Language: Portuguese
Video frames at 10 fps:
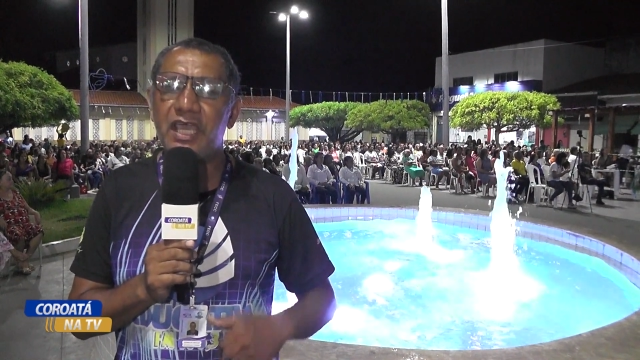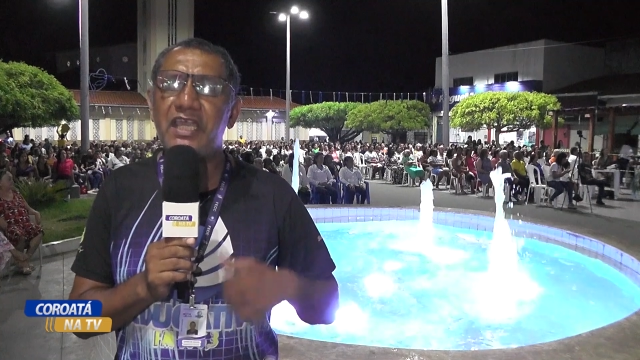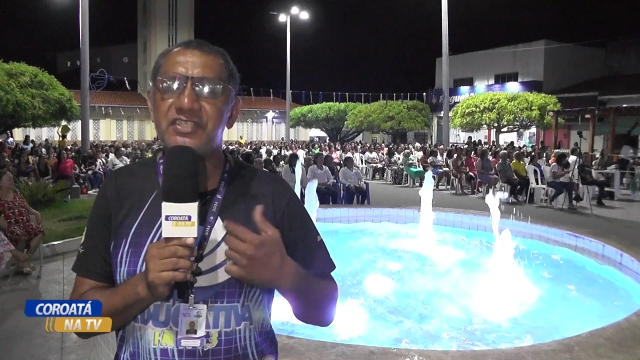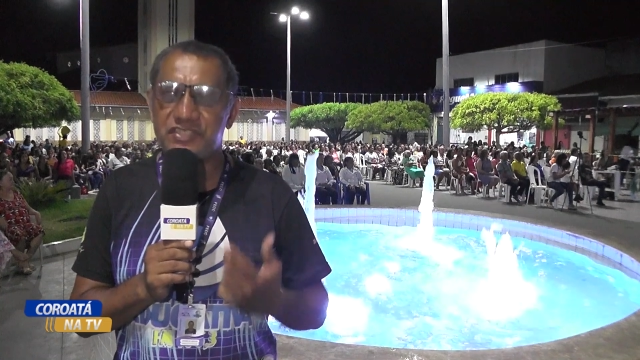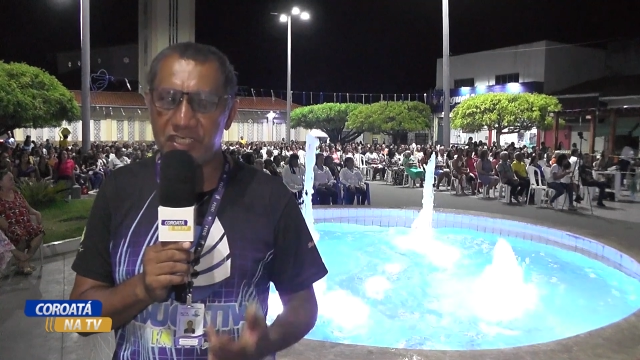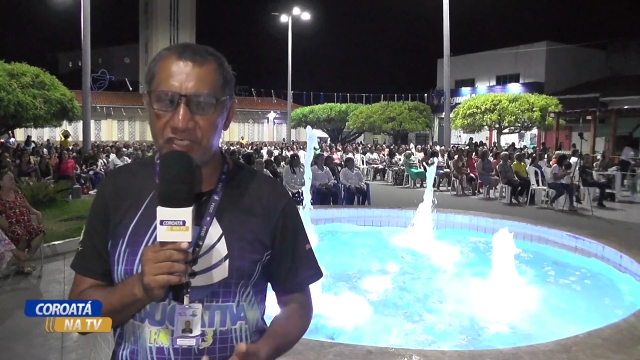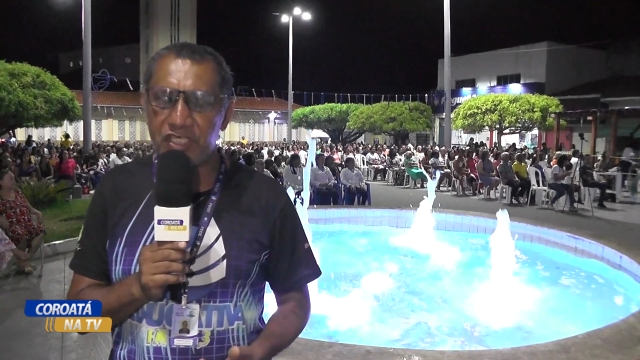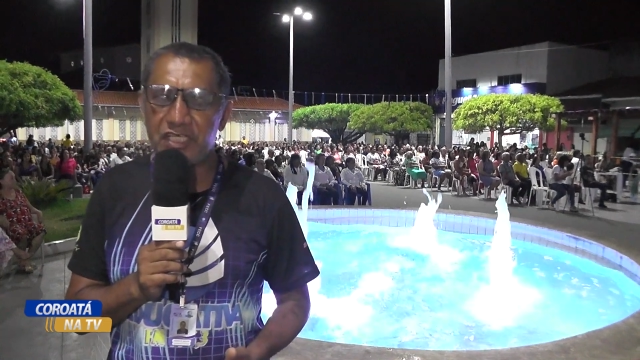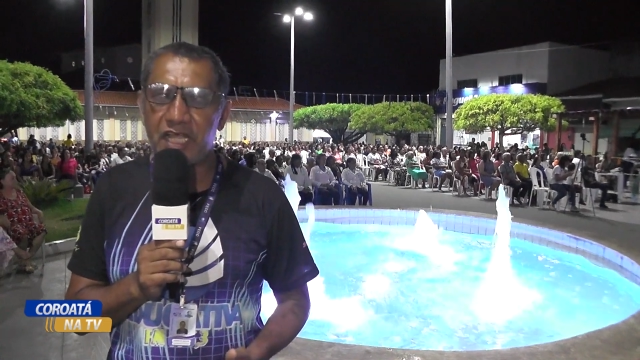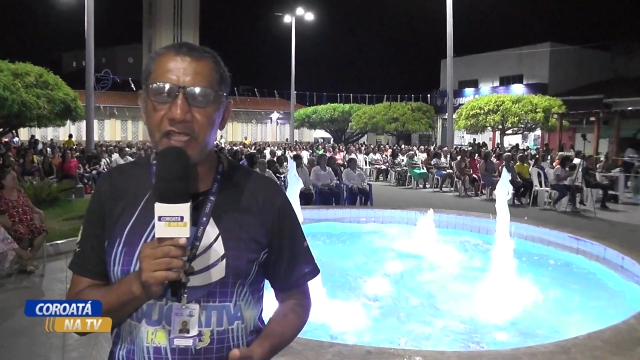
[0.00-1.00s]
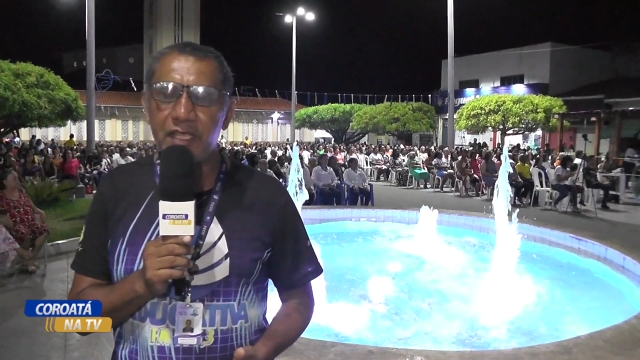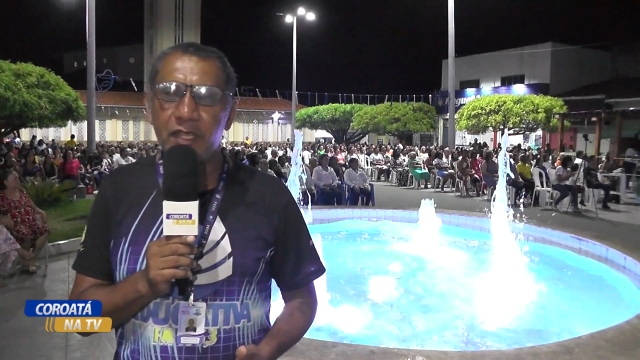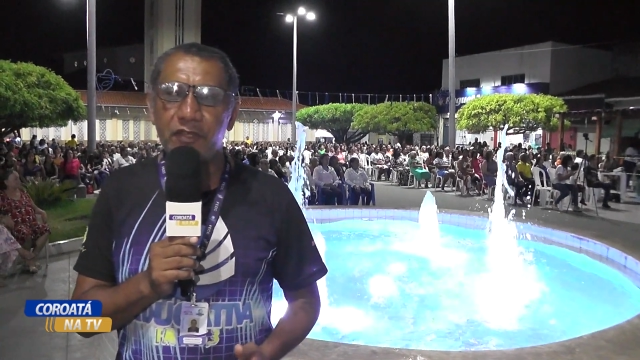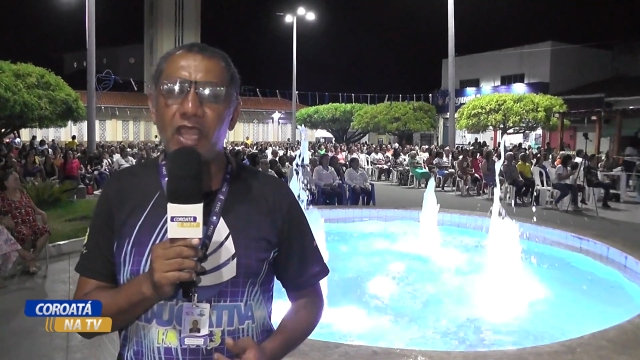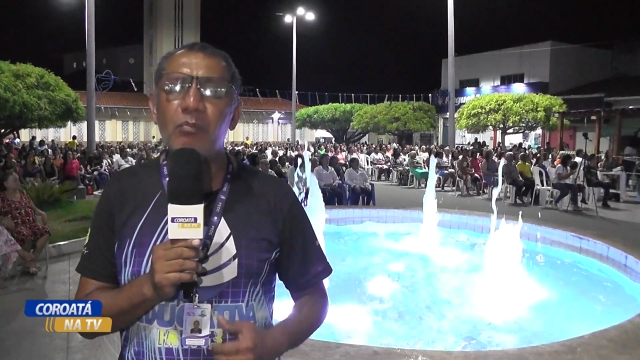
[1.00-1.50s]
Em seguida,
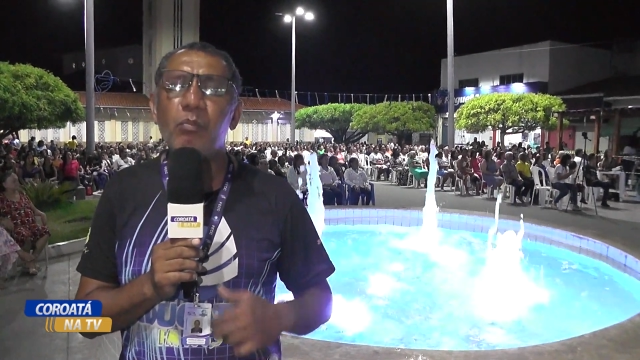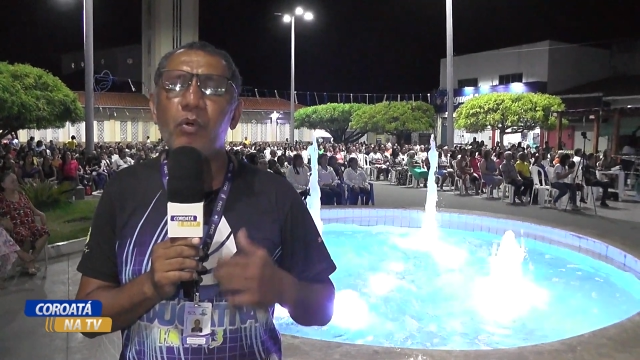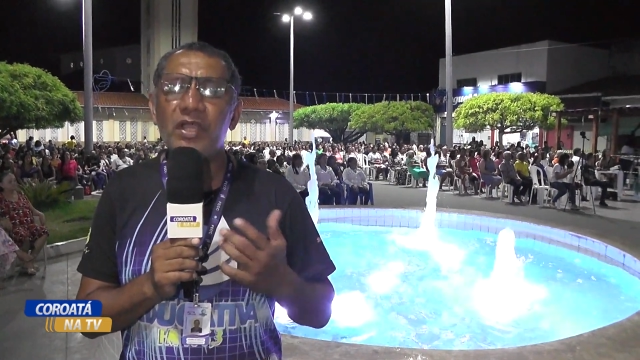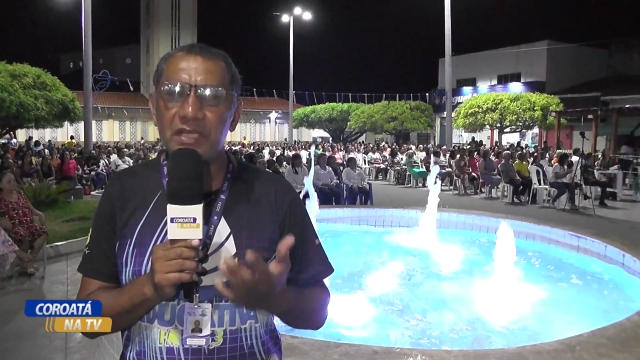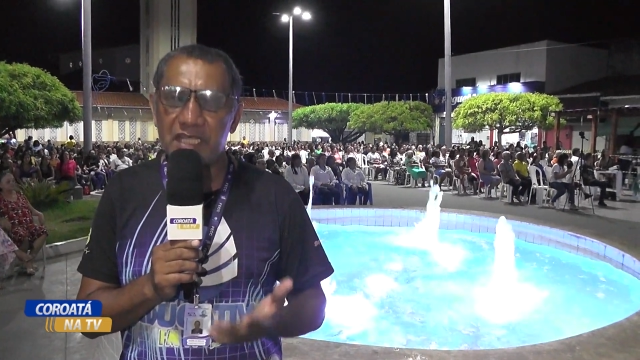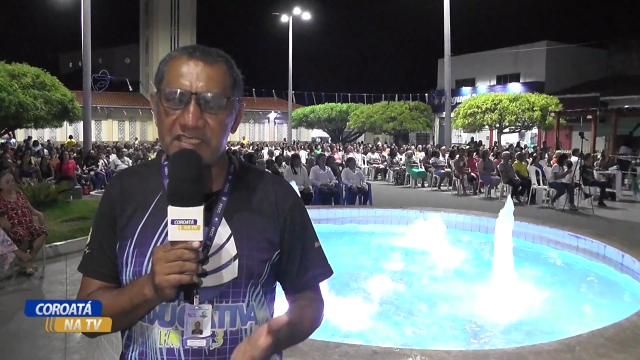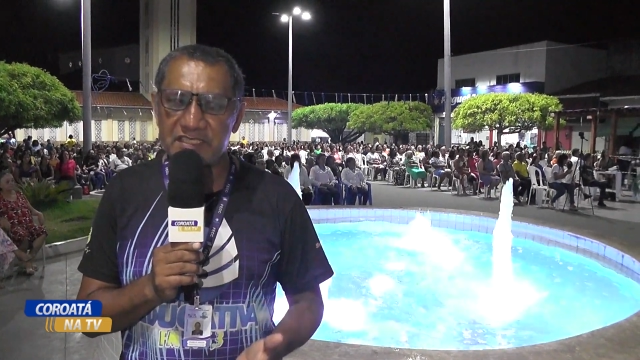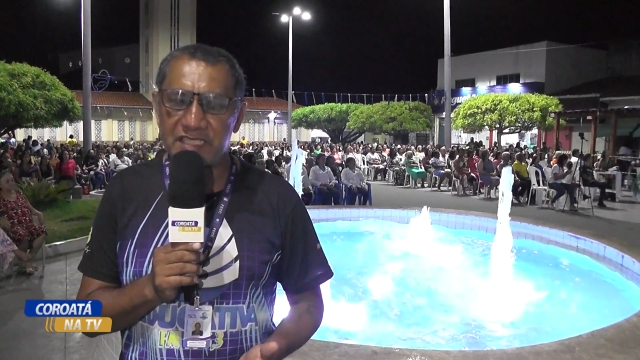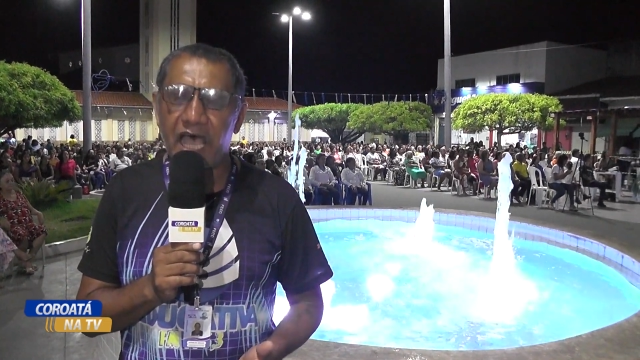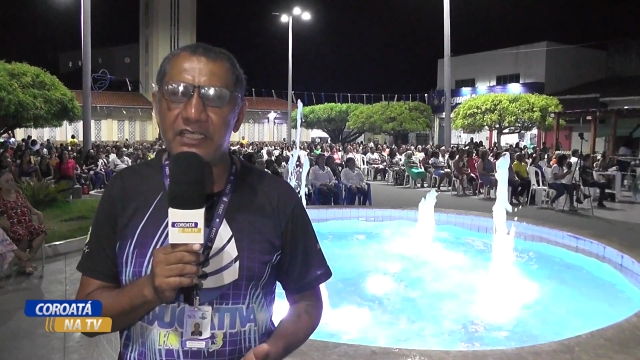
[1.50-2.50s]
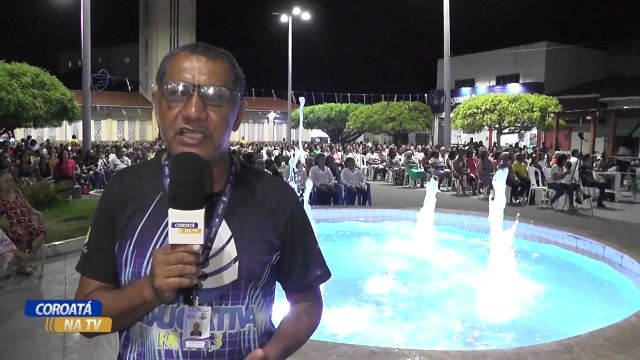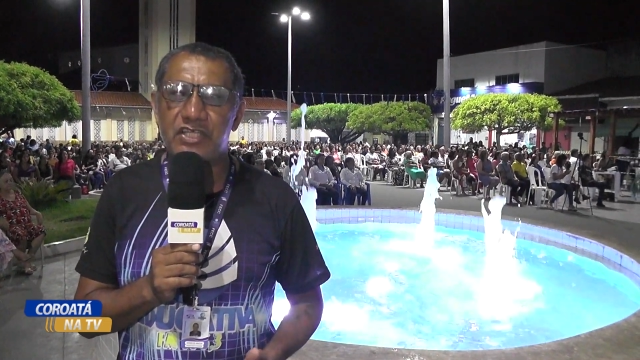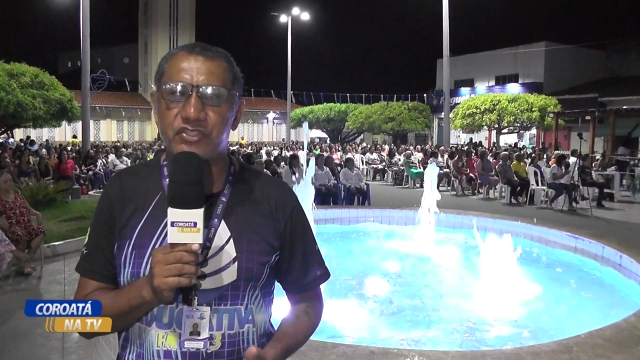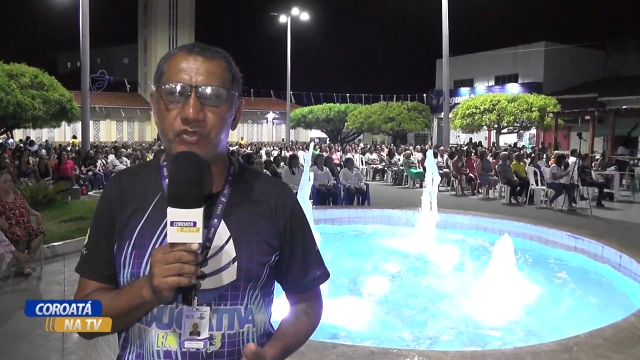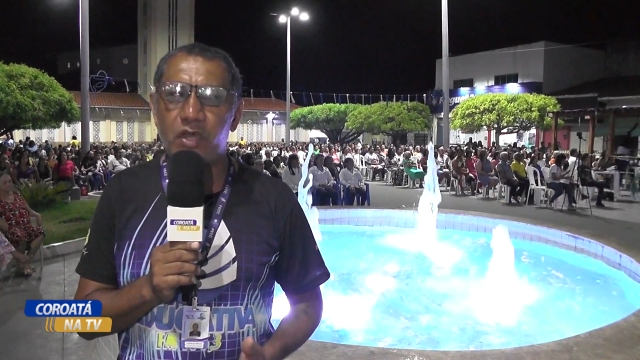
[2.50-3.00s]
tem muitas
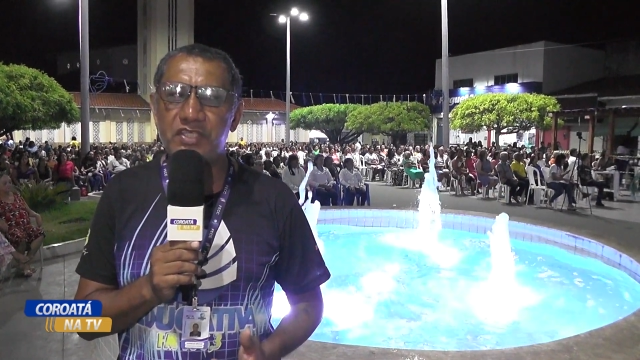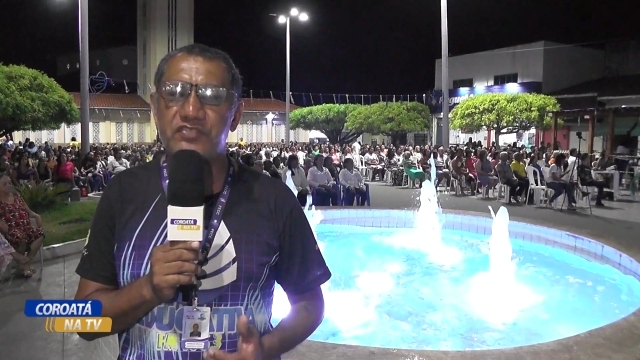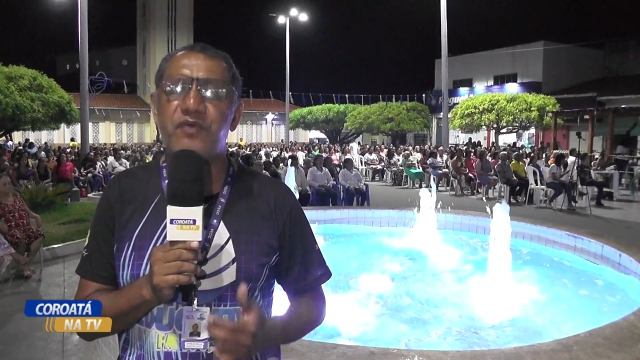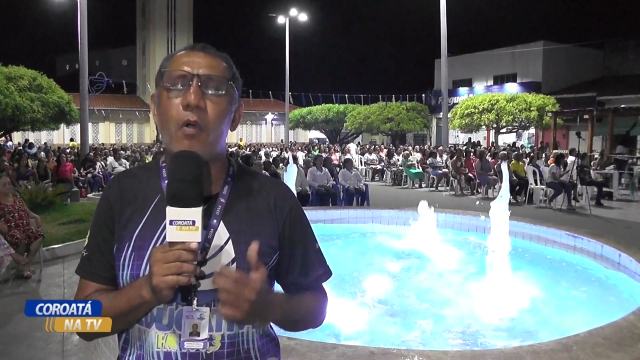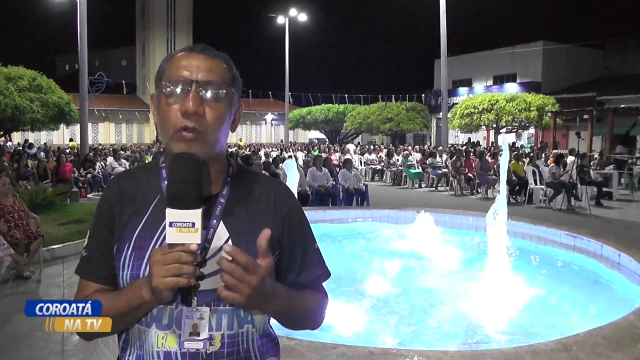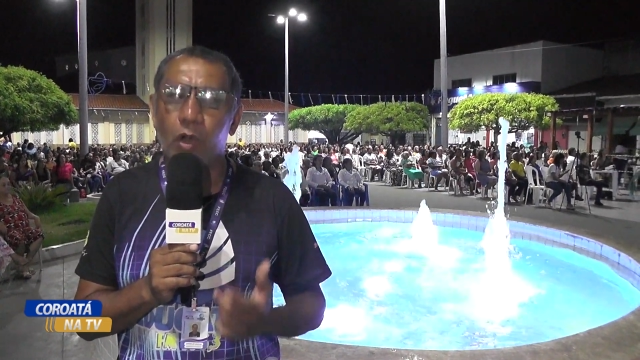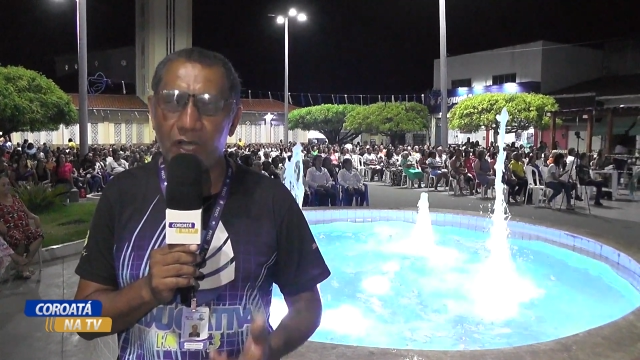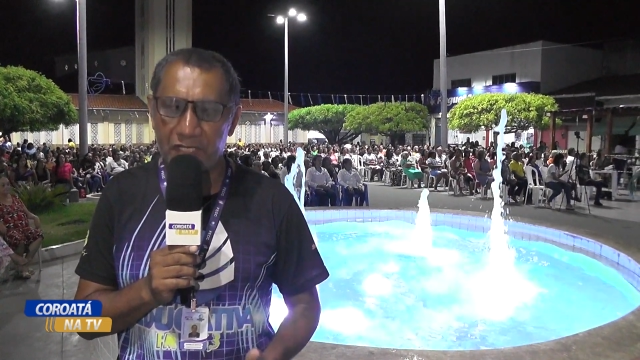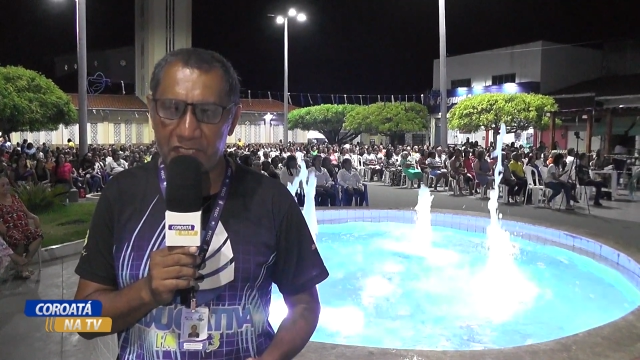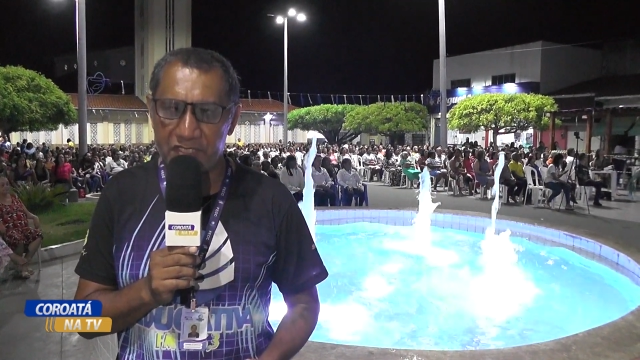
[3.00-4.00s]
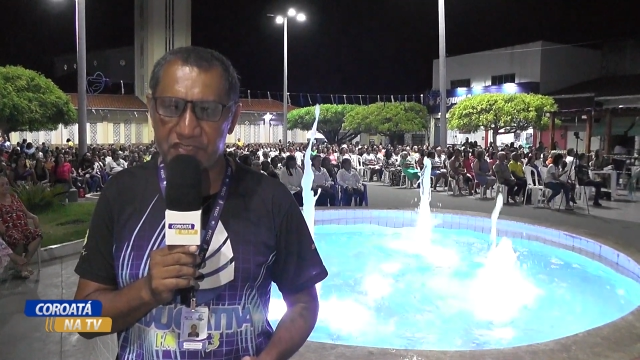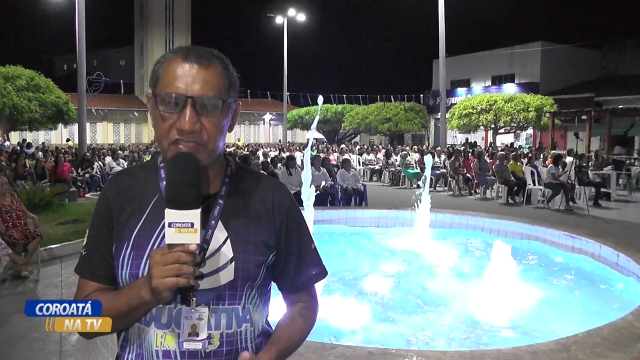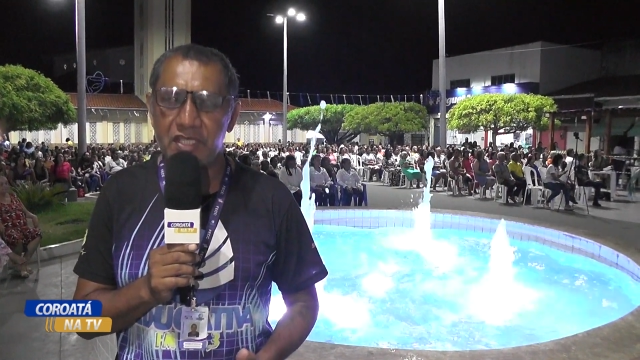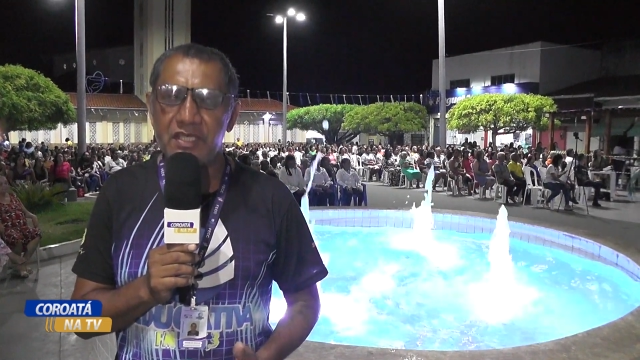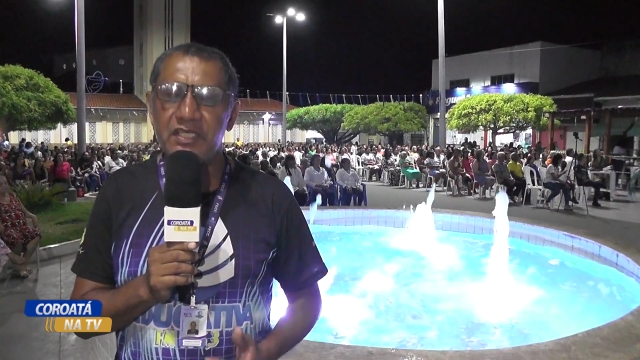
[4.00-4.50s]
atrações folclóricas